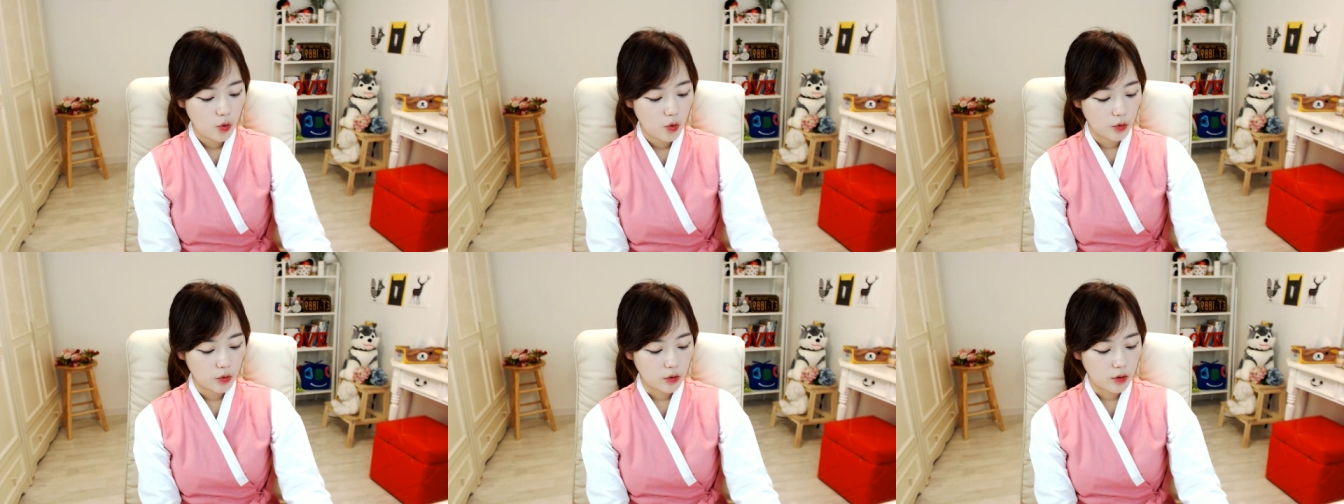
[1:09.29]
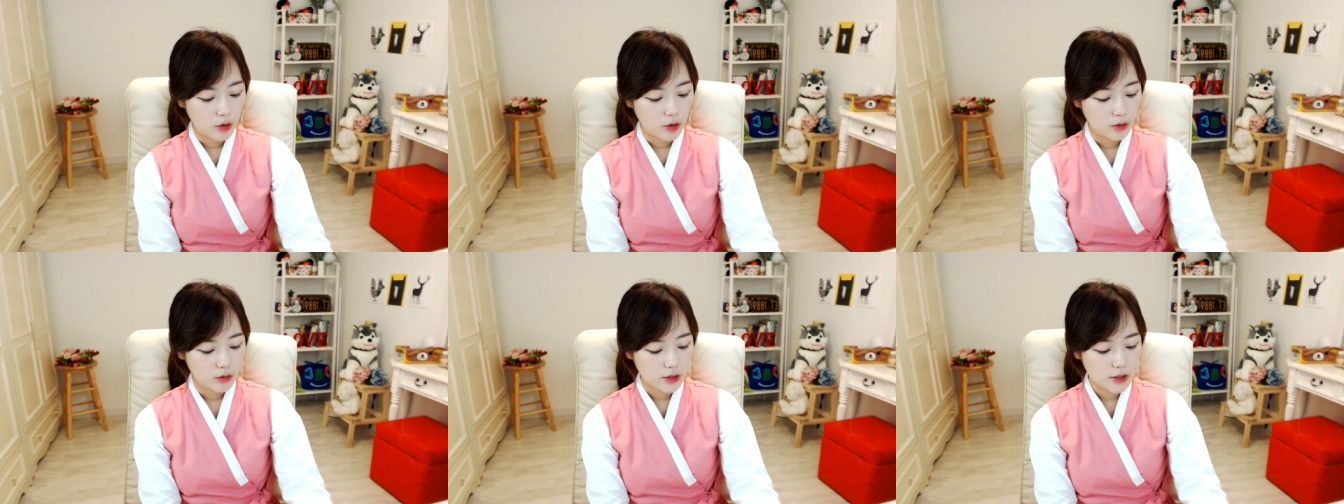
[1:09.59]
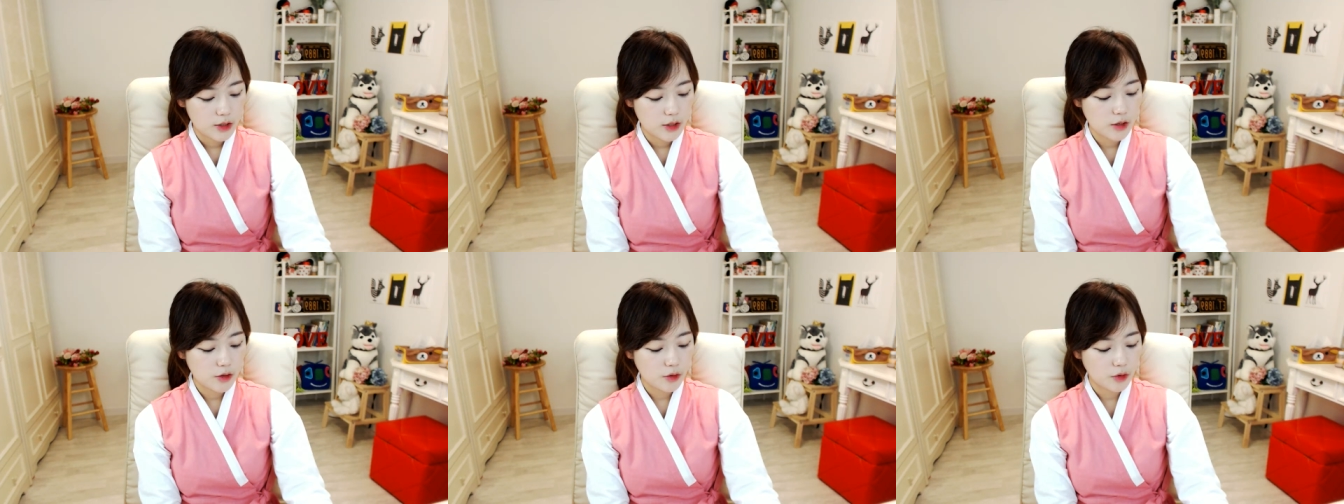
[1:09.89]
그러니까
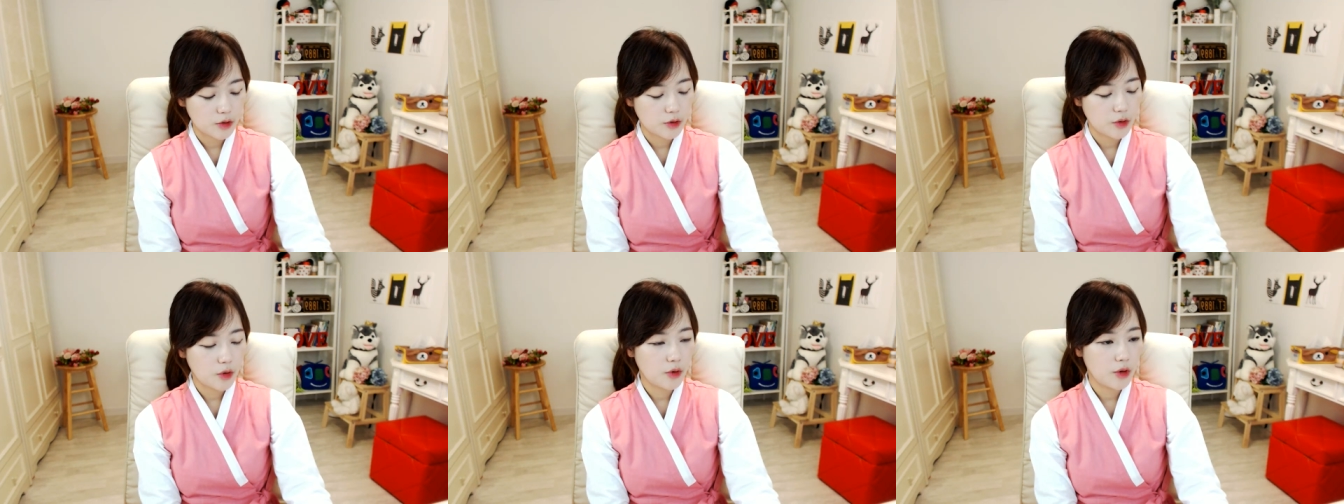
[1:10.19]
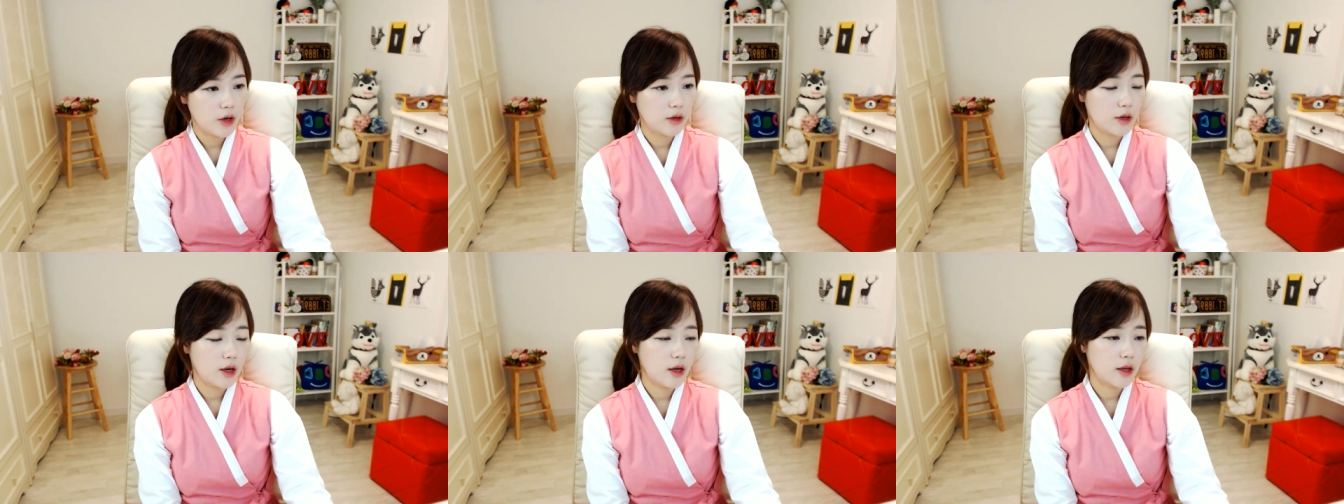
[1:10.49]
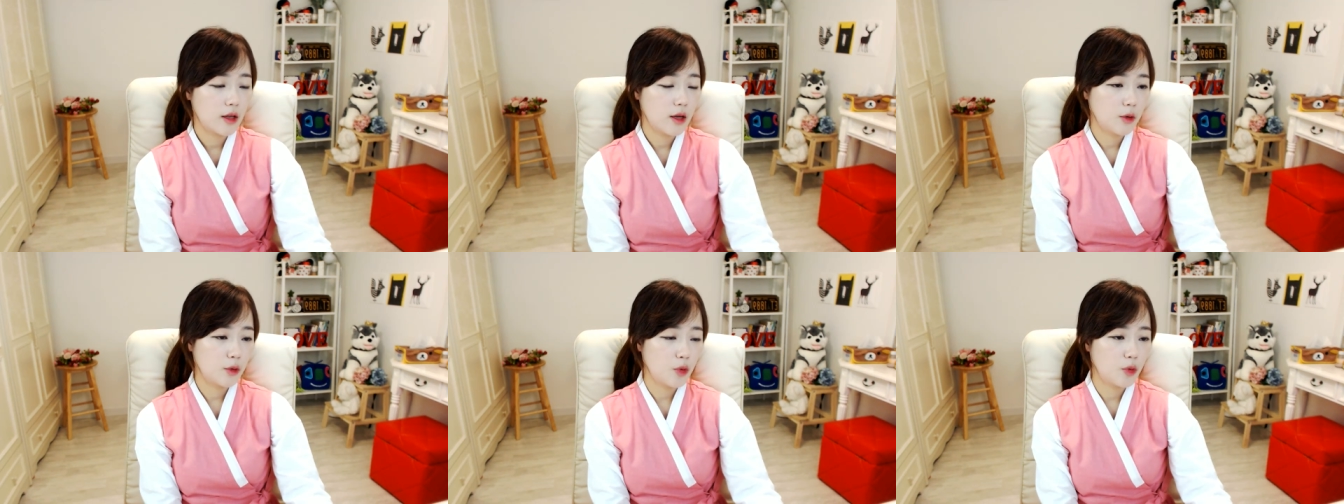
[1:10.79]
친일적인 성향을 한
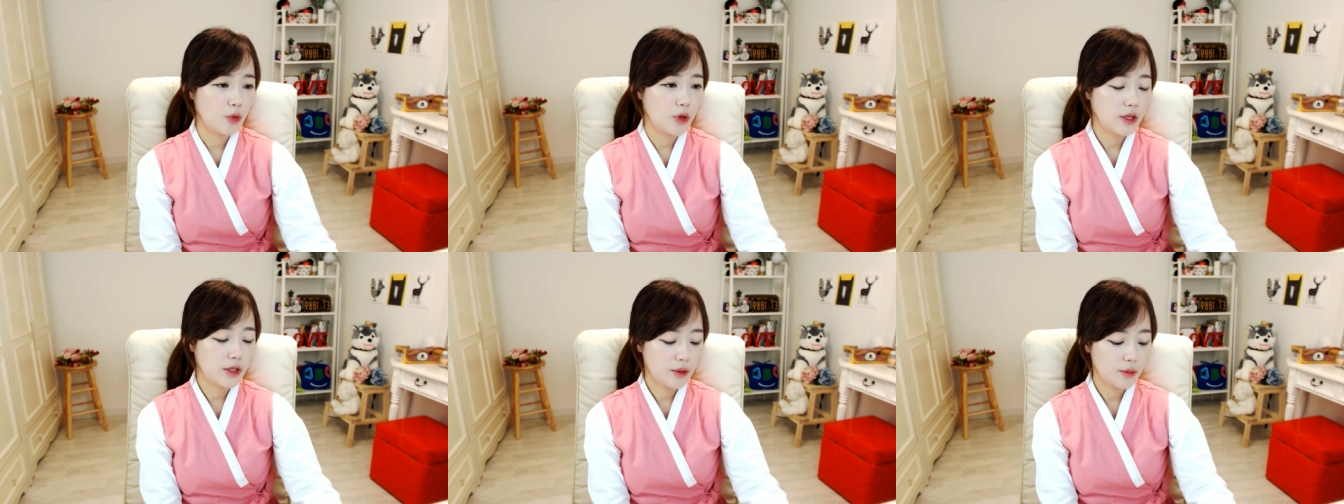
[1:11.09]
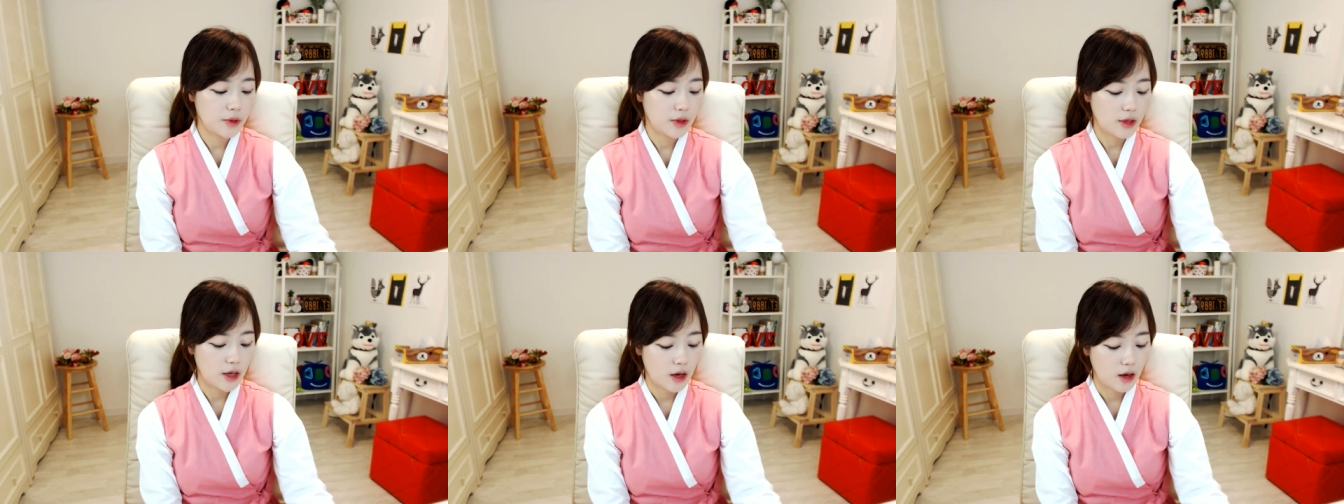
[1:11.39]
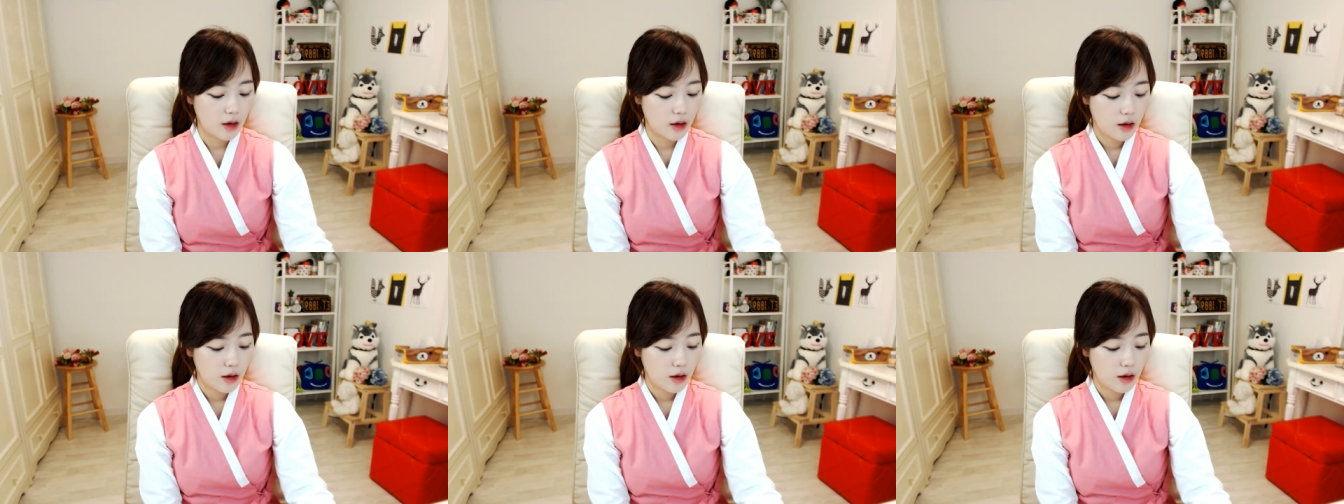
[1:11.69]
행동을 했습니다.